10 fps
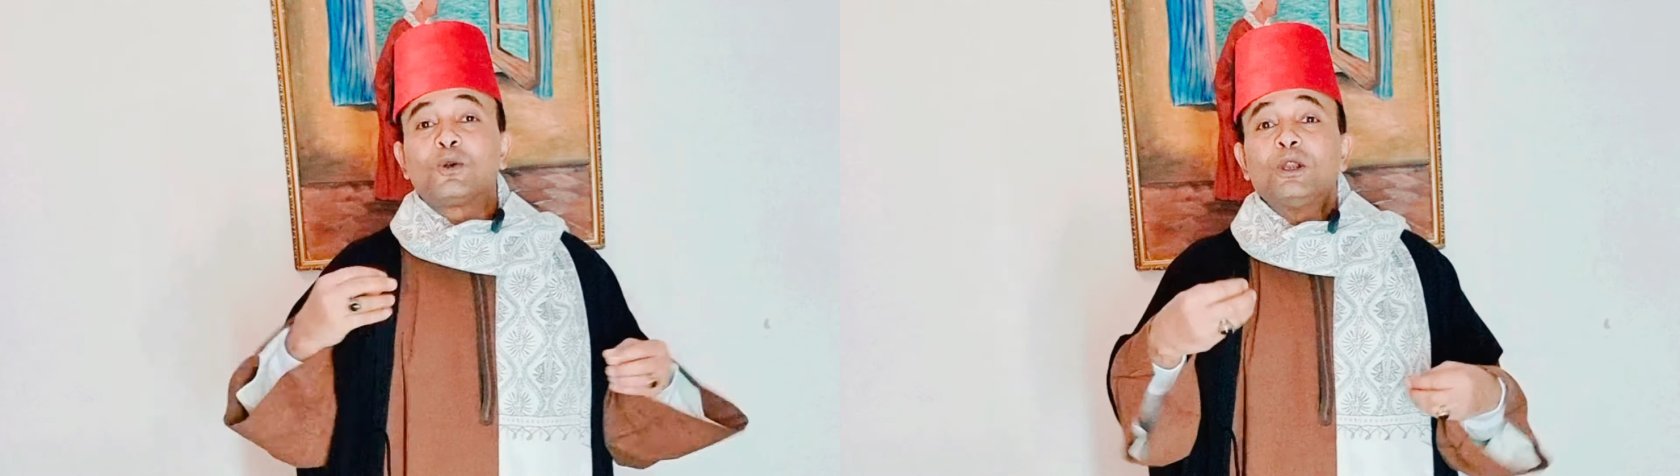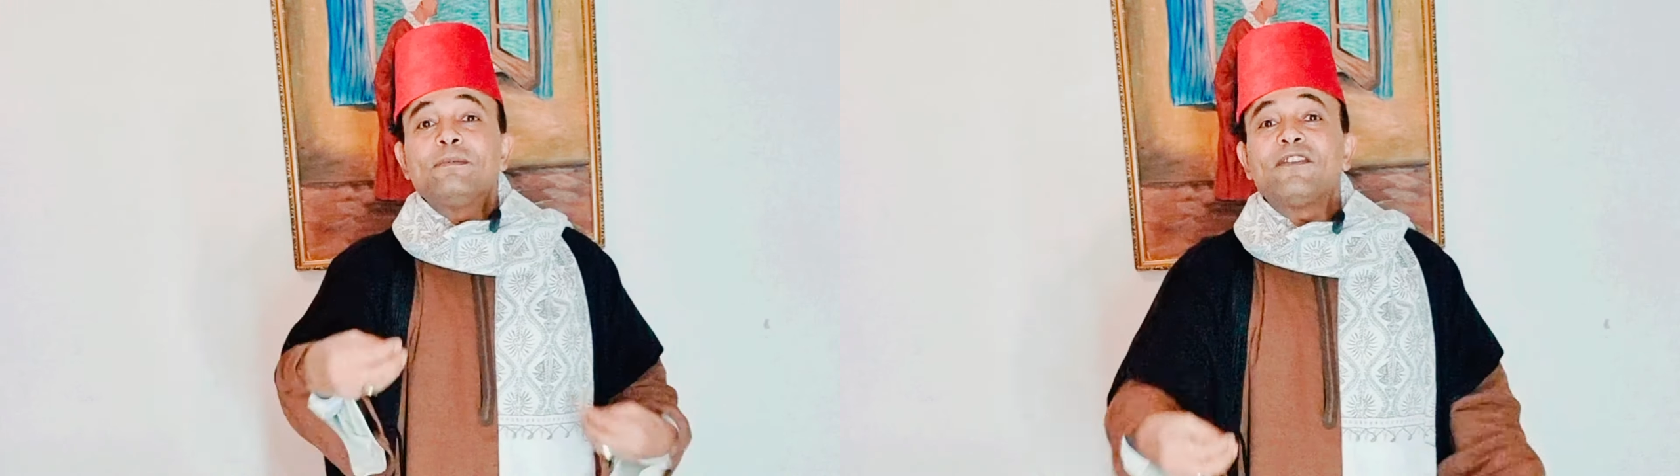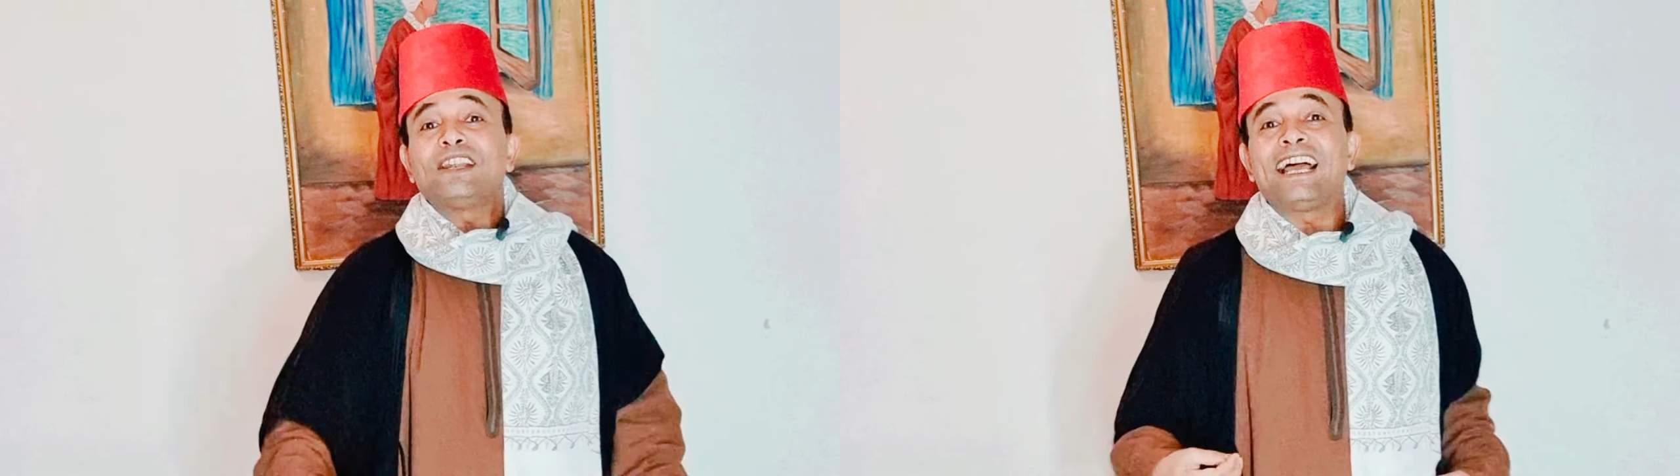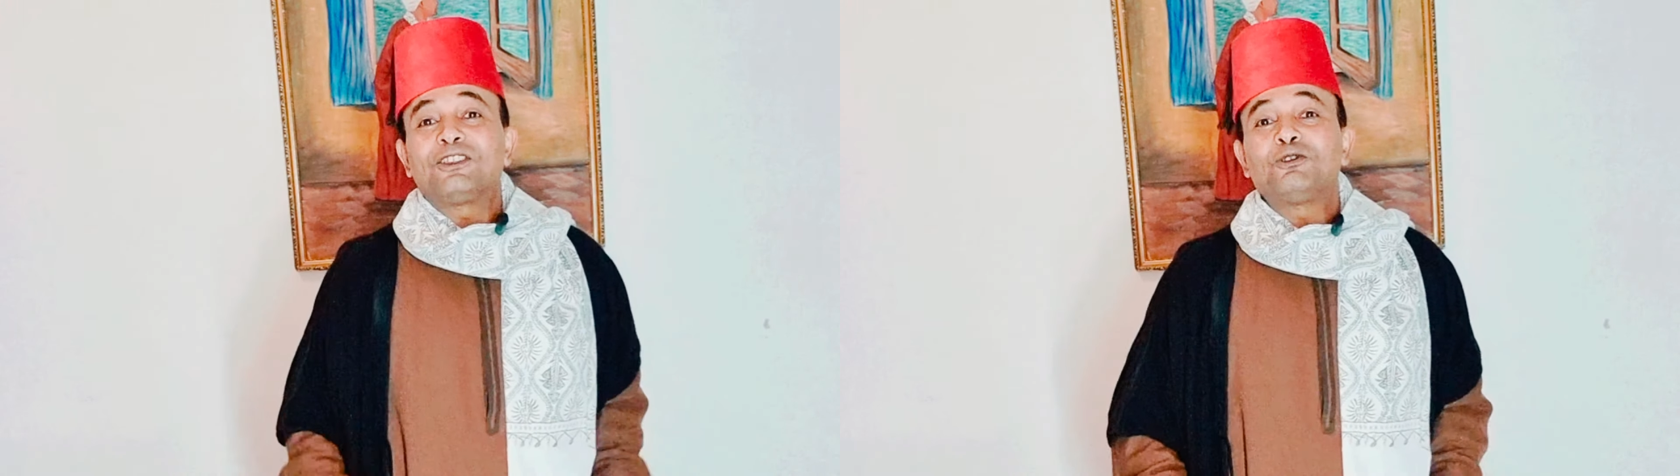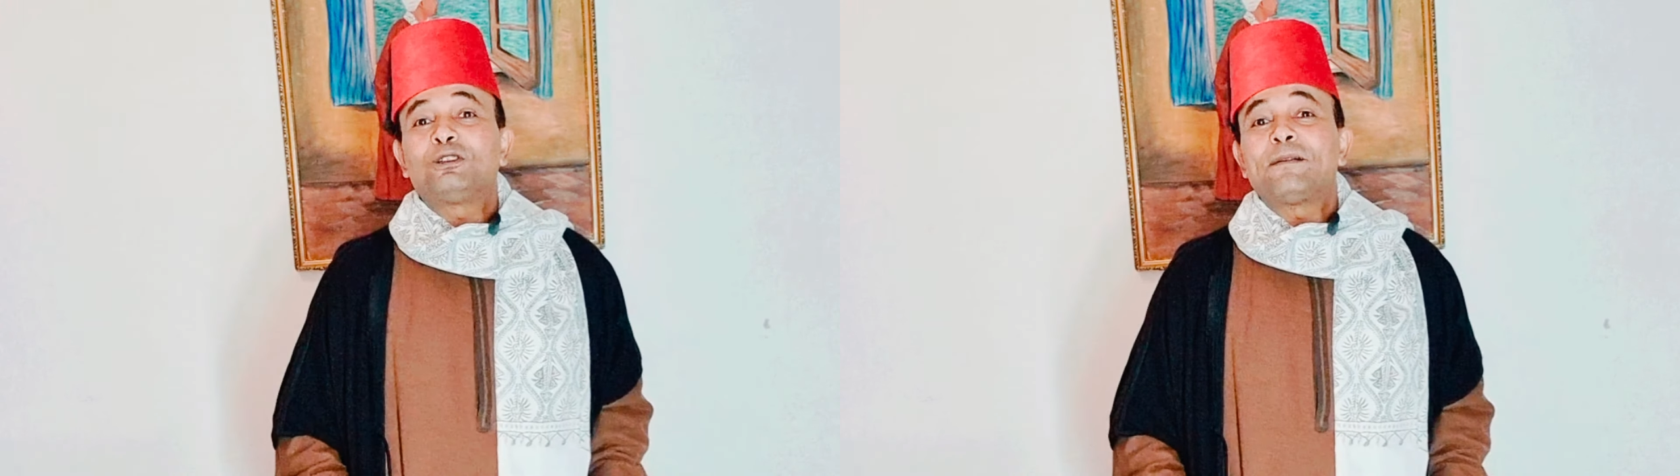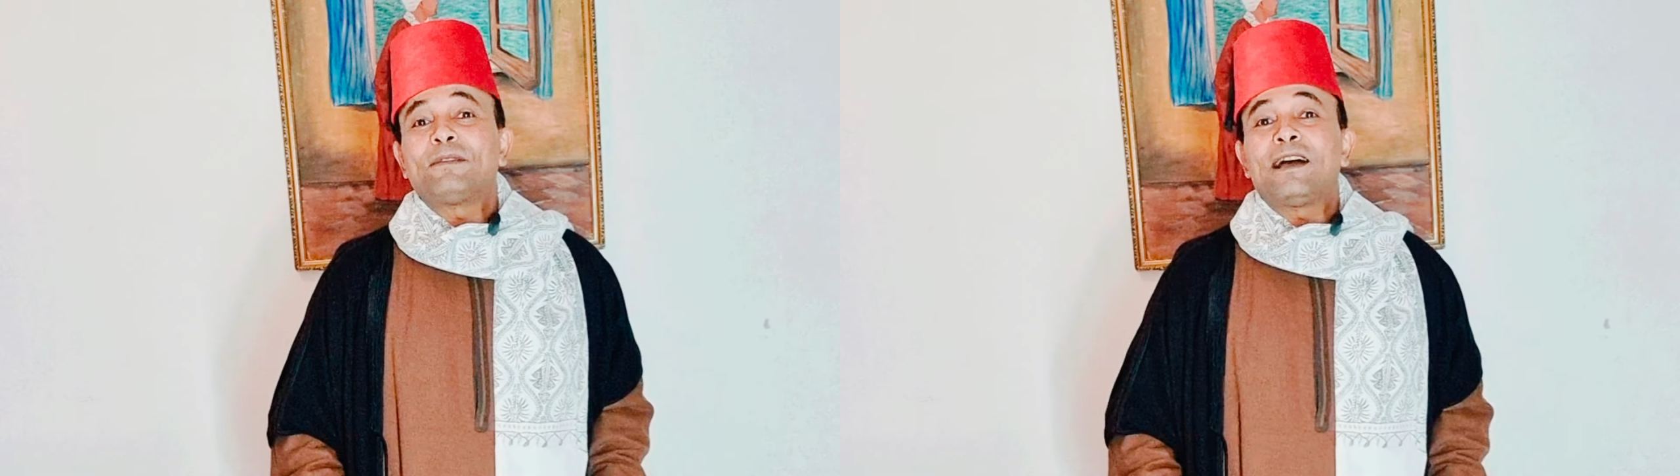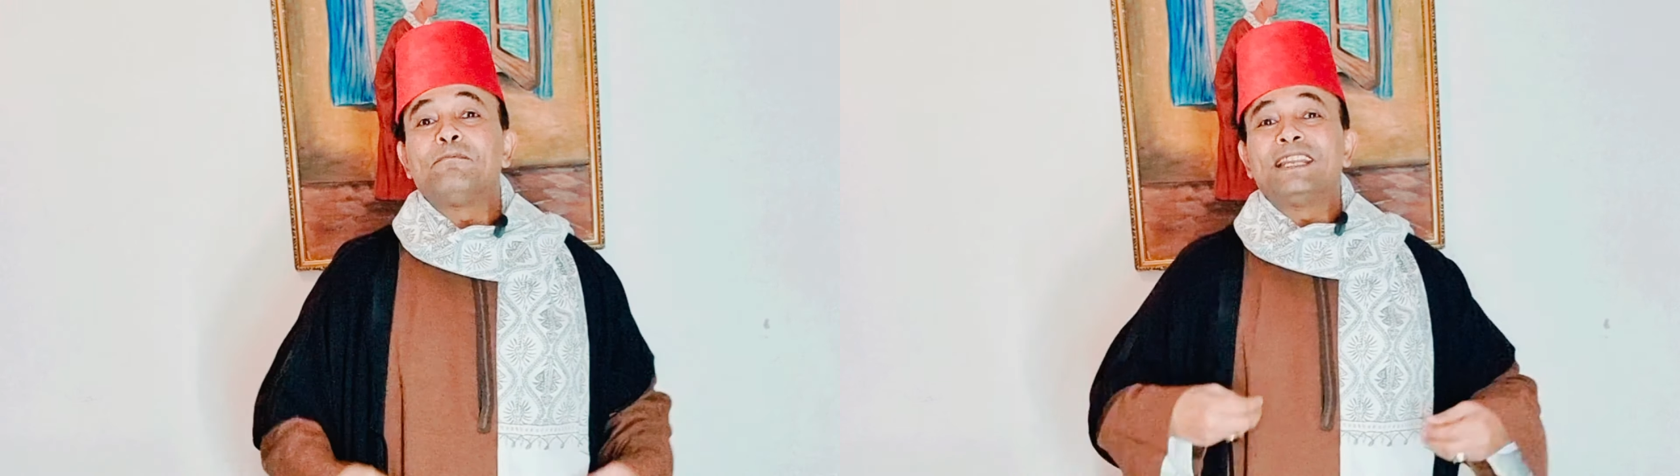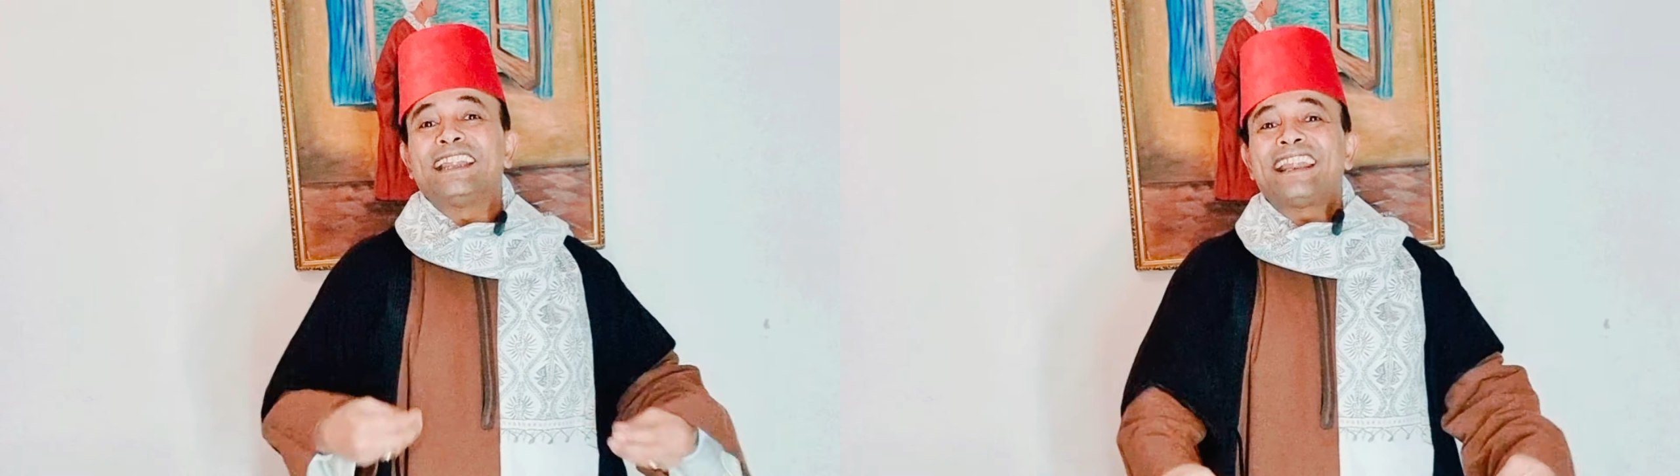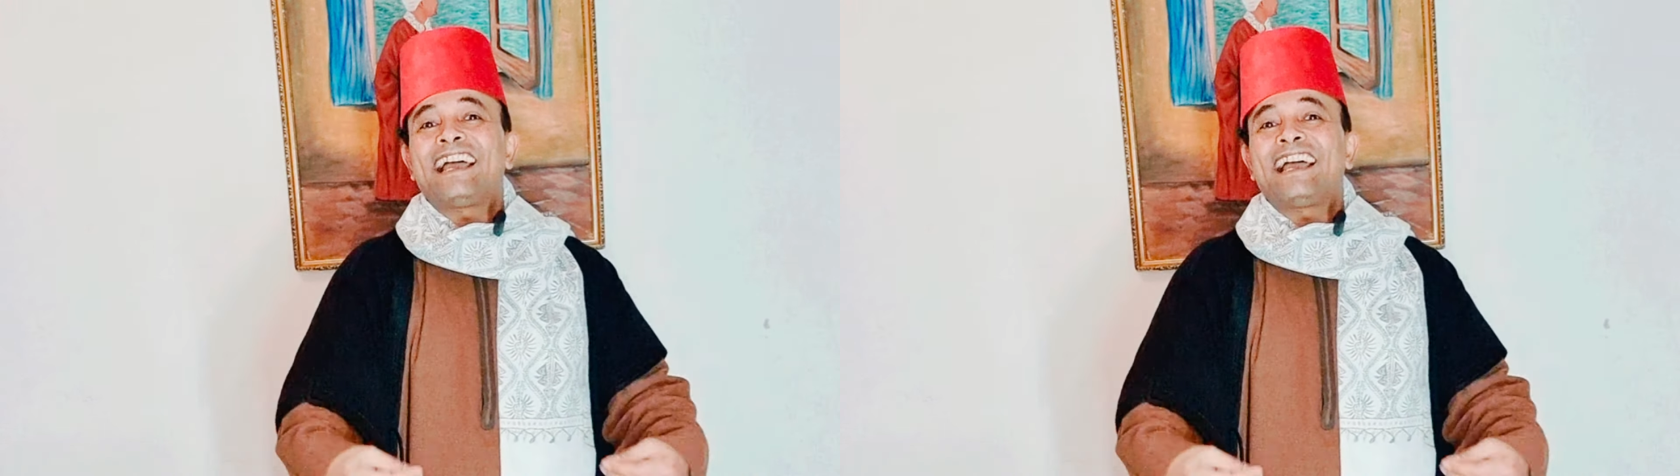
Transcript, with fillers: كل ما في الحدوته يا ابن عم ان